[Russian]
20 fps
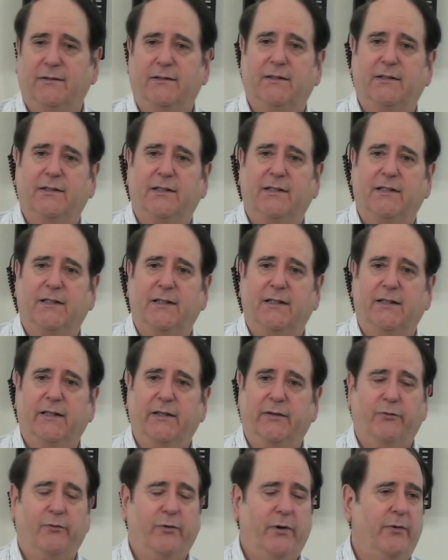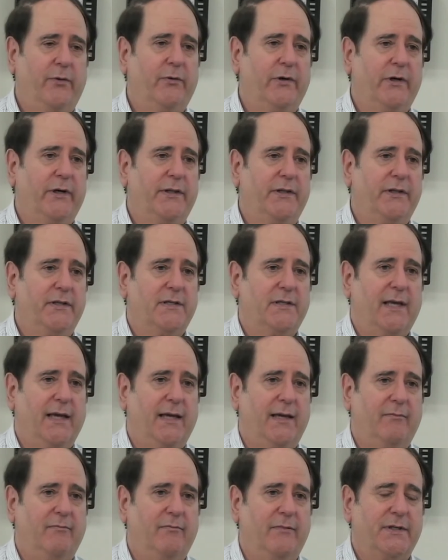из нас, если
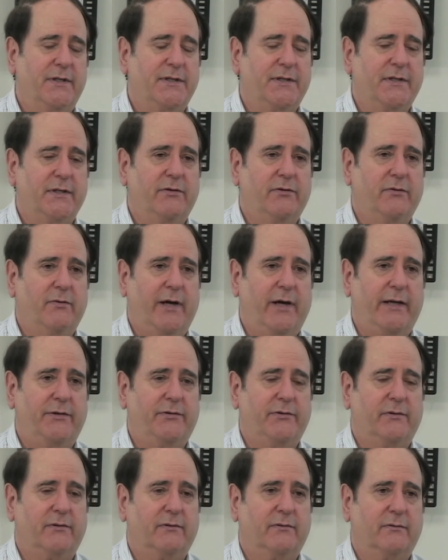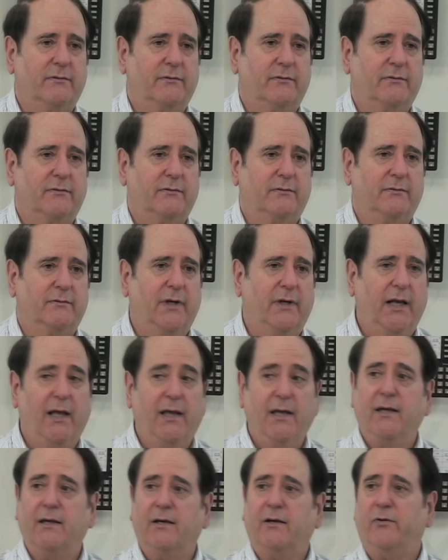бы мы были на кресте.
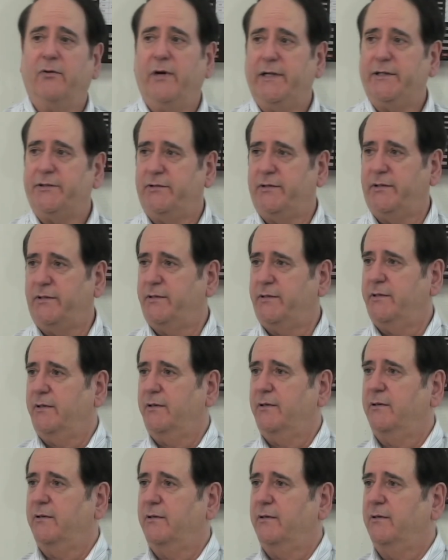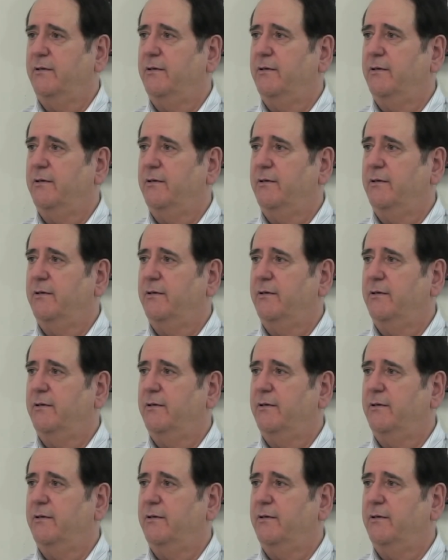Вопросы?